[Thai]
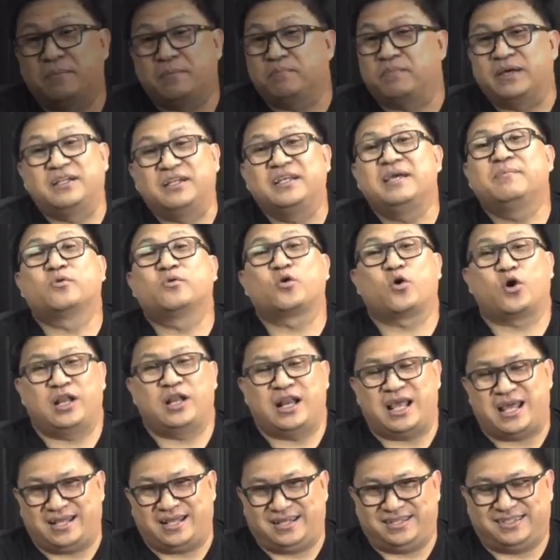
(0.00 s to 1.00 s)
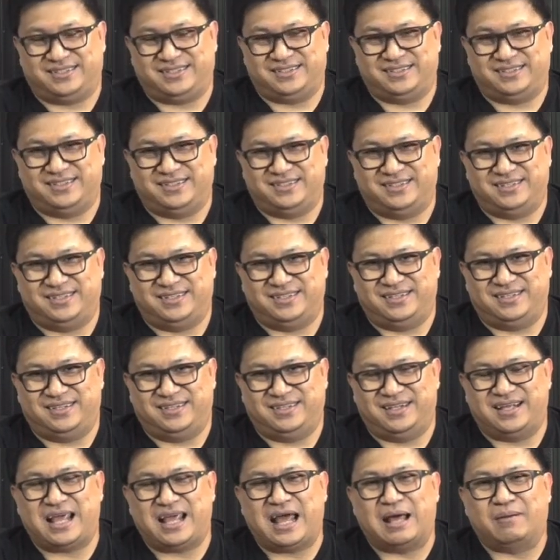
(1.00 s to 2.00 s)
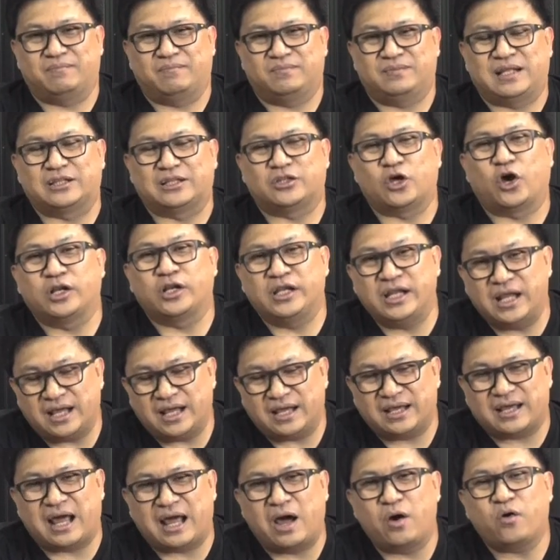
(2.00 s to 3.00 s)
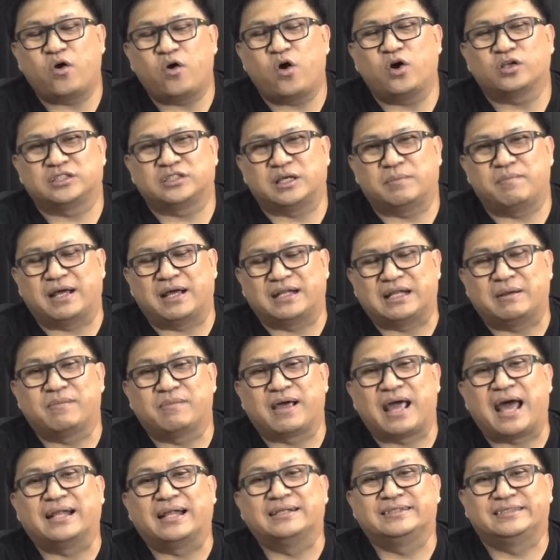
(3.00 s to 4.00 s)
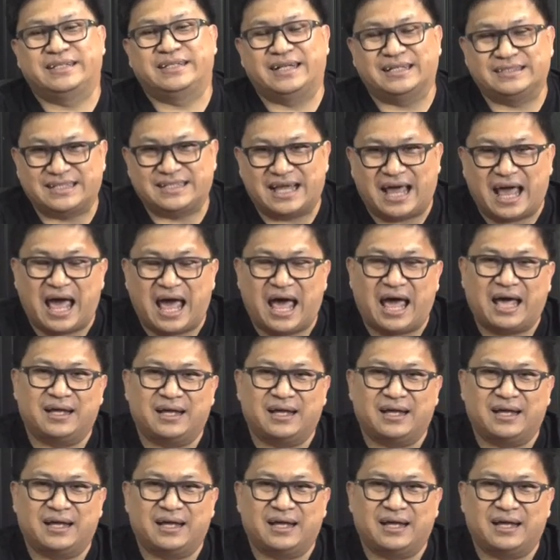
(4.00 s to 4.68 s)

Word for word: นไปเรียบร้อยแล้วนะครับ แต่ตอนนี้เขาก็จะมาทำการเจรจา